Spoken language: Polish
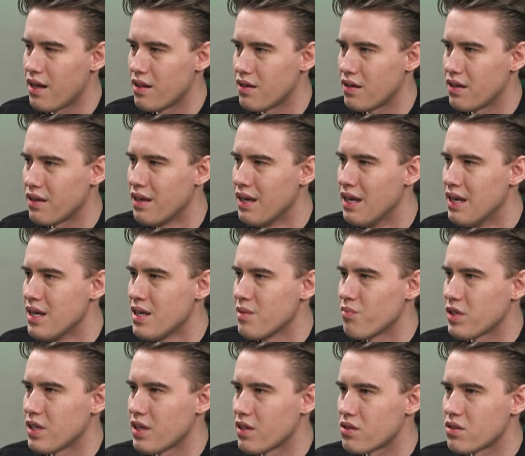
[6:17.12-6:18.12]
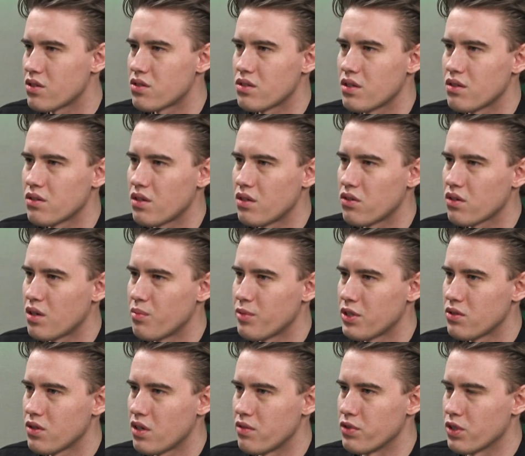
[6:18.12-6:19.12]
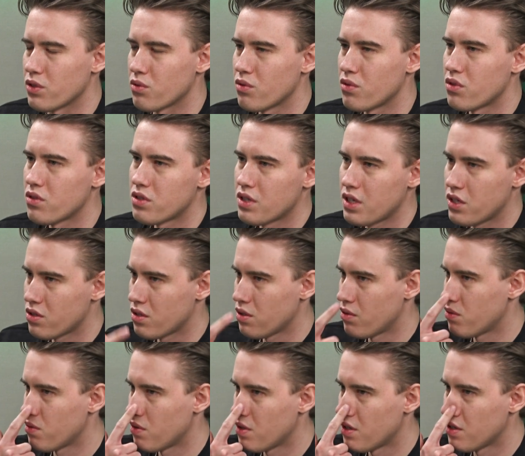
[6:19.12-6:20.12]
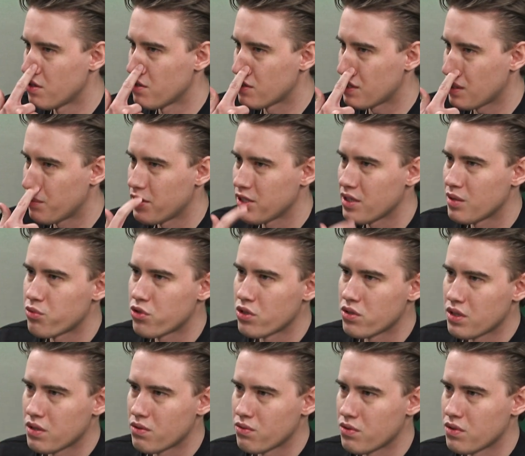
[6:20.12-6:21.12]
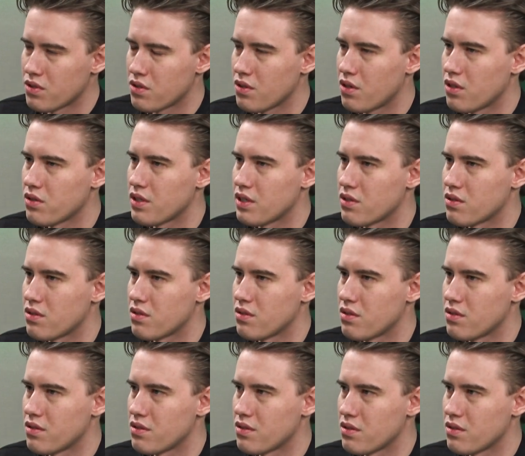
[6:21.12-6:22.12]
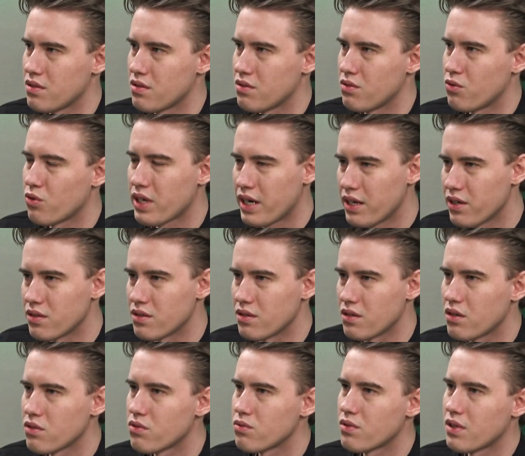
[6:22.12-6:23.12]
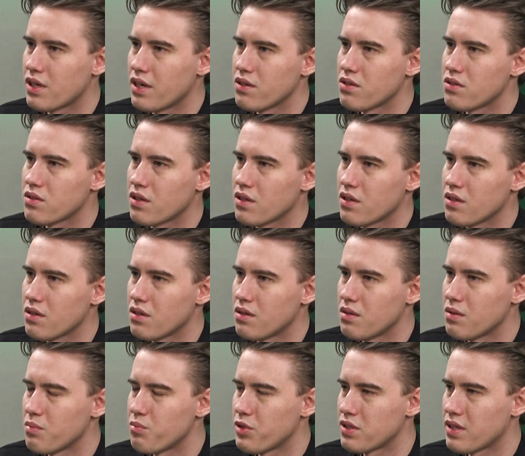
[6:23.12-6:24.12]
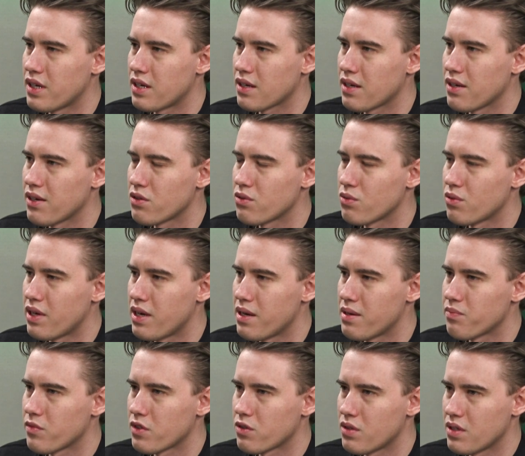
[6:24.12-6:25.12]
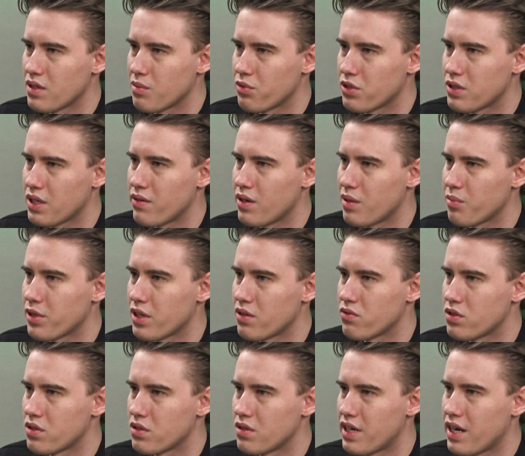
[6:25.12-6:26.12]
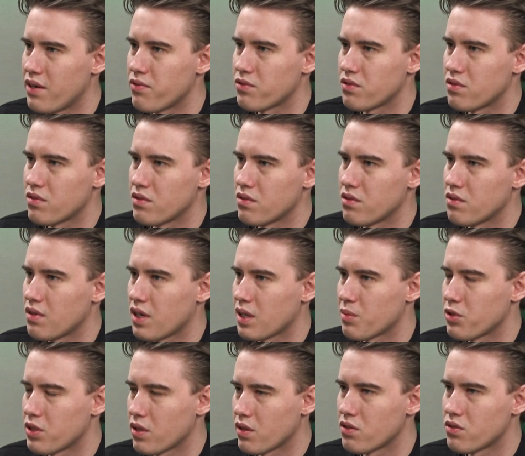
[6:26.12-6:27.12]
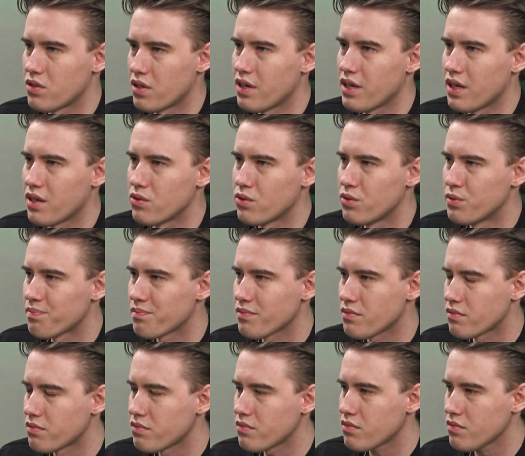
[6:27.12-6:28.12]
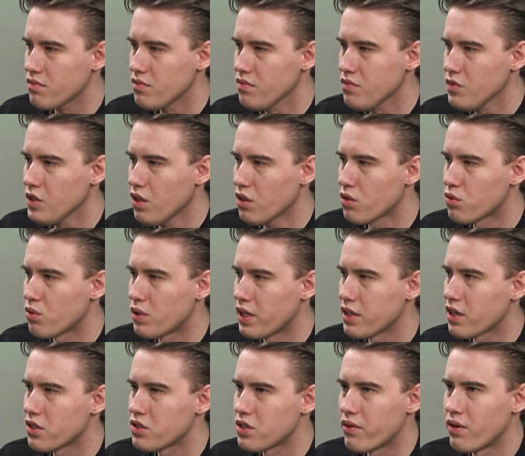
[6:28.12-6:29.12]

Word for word: ale jest też ten ton komediowy, który zresztą notabene przyszedł z, od nas z Ukrainy, od ukraińskiej pisarki, która, która napisała pierwszy draft jakby tego serialu która o kogo nie